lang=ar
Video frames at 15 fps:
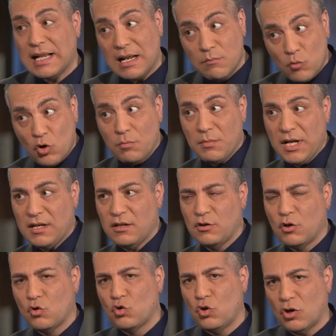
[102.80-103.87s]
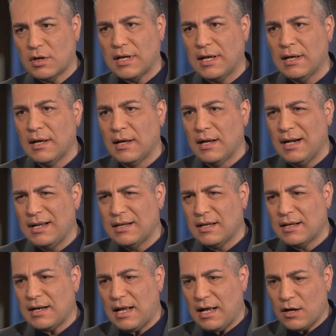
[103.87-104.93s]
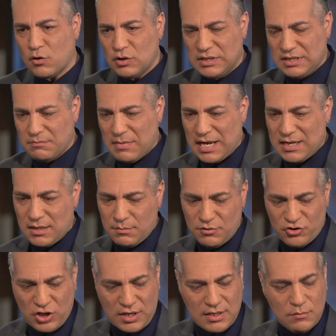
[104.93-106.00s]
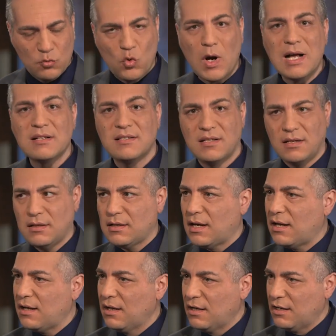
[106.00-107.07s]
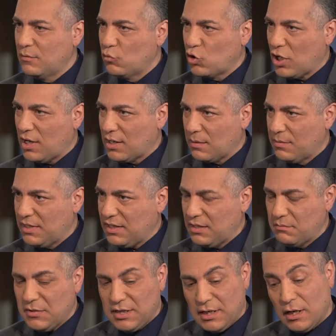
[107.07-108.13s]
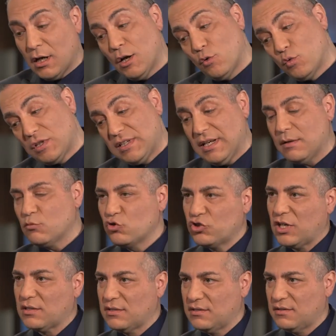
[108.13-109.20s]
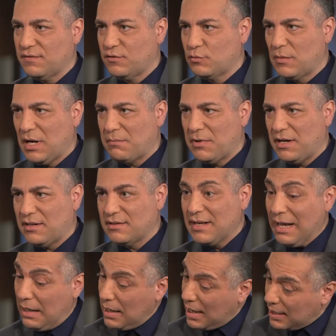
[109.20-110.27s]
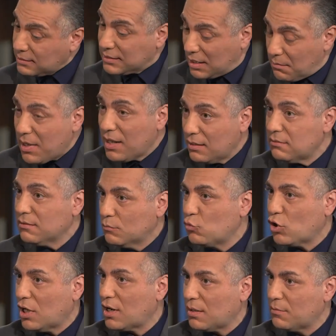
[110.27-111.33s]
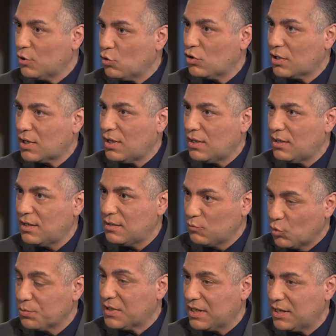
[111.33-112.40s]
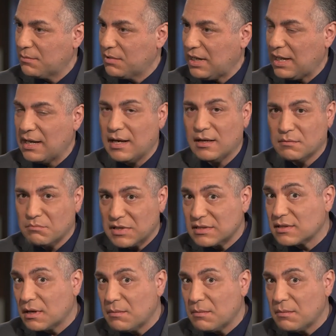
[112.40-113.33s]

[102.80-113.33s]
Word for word: كان مؤمن انه يقول اوكي انا رح اخذ ايماني بشكل موازي للمقاربه العلميه واثنين مو شرط يتفقوا مع بعض هاد كمان مقاربه اخرى آه، ممكنه بالحياه بس